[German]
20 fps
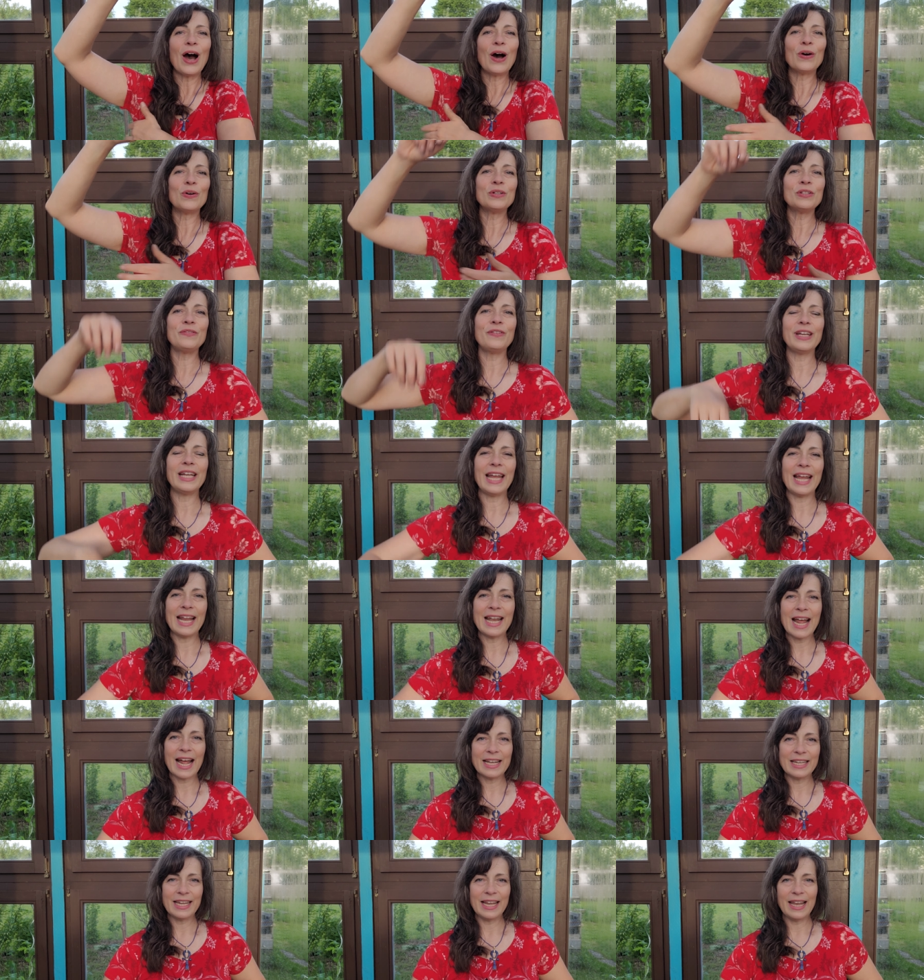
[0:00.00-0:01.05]
Und wir gehen
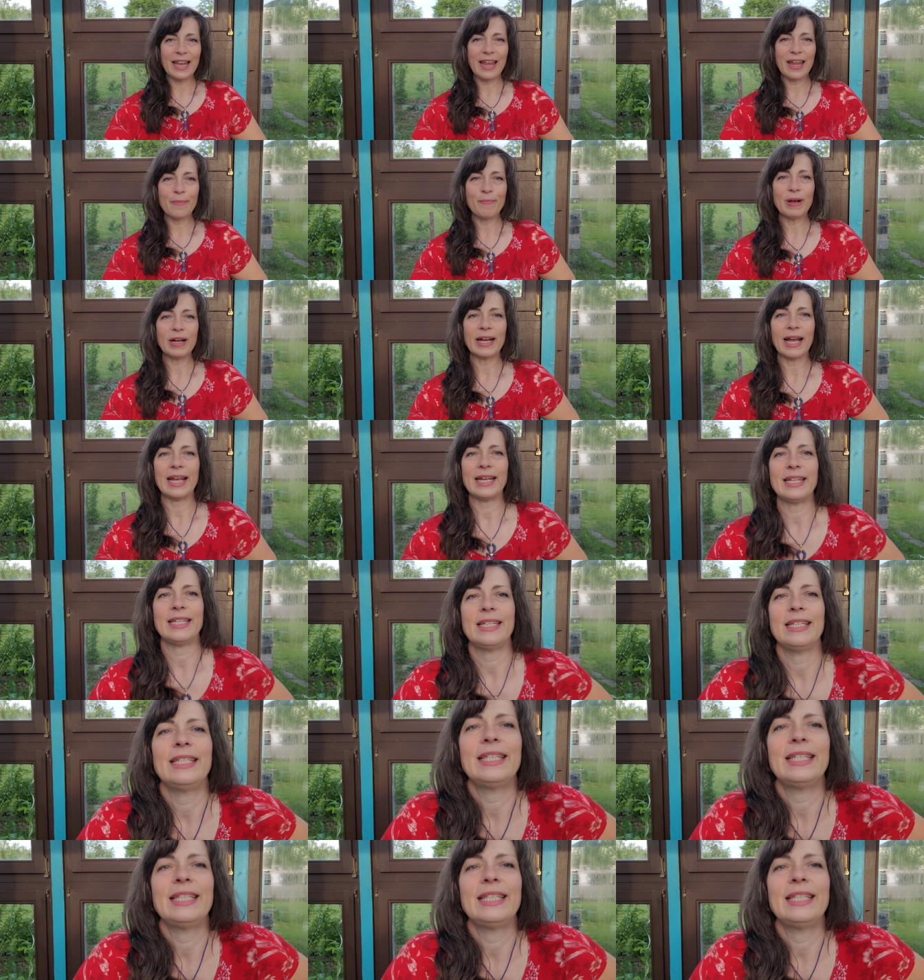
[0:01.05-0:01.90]
an die Leber, rechte